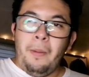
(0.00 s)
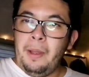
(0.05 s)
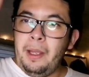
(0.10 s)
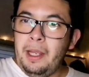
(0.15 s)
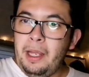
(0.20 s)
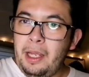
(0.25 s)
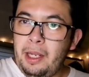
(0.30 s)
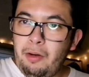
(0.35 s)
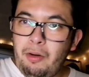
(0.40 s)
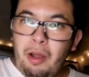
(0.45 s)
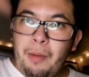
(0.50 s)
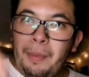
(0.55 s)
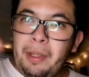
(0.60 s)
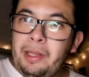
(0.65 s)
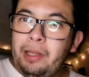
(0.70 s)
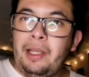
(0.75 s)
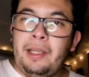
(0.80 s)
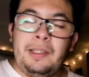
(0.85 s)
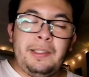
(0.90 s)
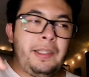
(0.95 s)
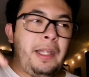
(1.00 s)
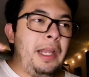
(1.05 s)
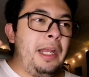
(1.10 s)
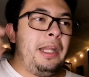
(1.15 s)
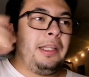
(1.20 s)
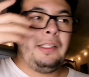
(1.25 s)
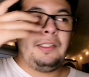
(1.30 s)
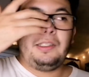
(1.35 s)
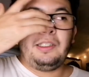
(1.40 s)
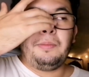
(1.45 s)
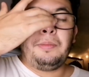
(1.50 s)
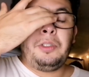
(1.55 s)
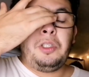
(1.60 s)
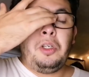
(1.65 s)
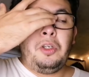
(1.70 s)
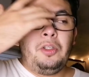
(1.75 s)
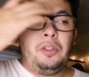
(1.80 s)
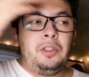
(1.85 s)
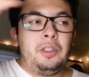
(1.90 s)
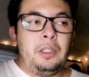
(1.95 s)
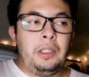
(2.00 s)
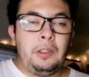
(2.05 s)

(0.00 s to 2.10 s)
Eh, nuevamente, está en la descripción.